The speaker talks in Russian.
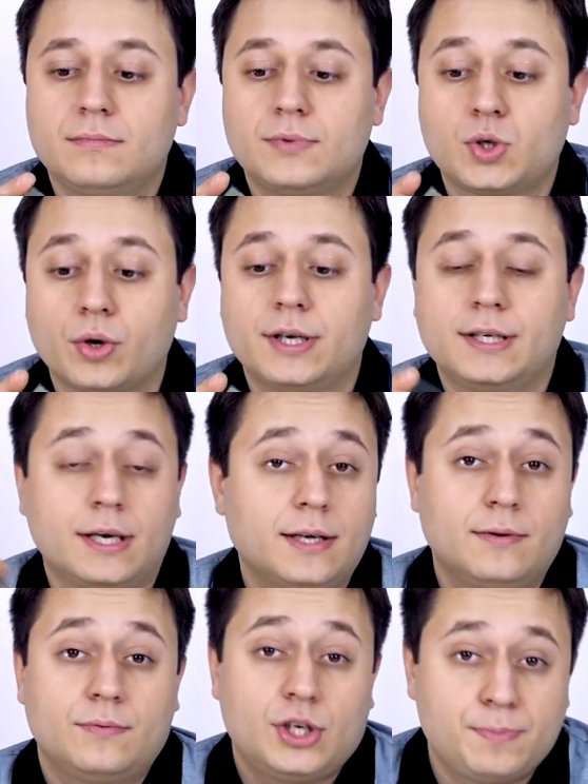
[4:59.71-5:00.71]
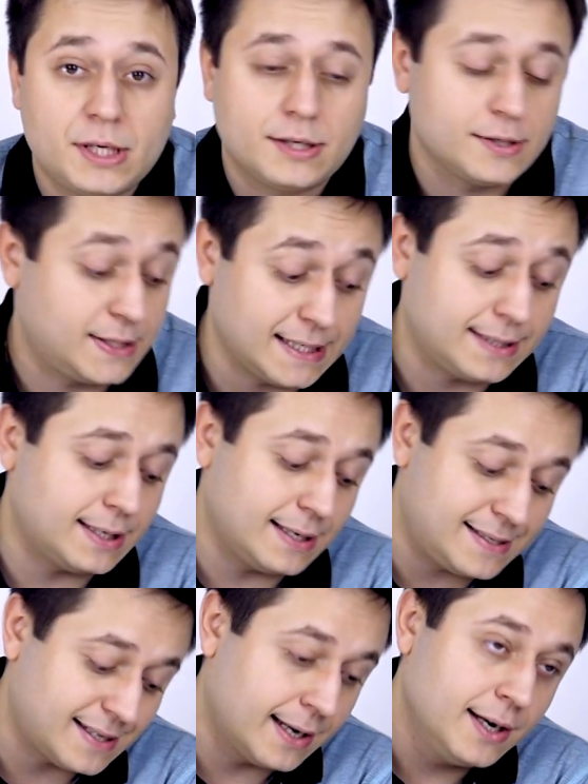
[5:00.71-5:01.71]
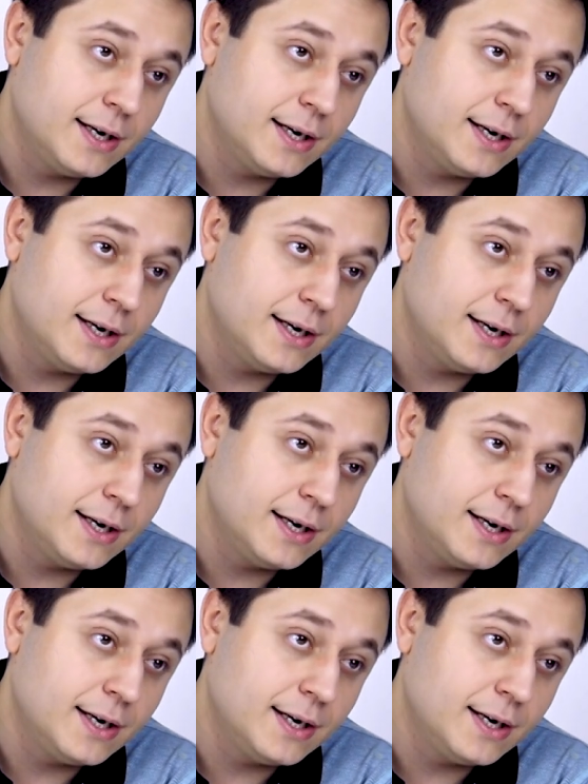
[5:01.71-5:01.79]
сокеты на чипсете Z370,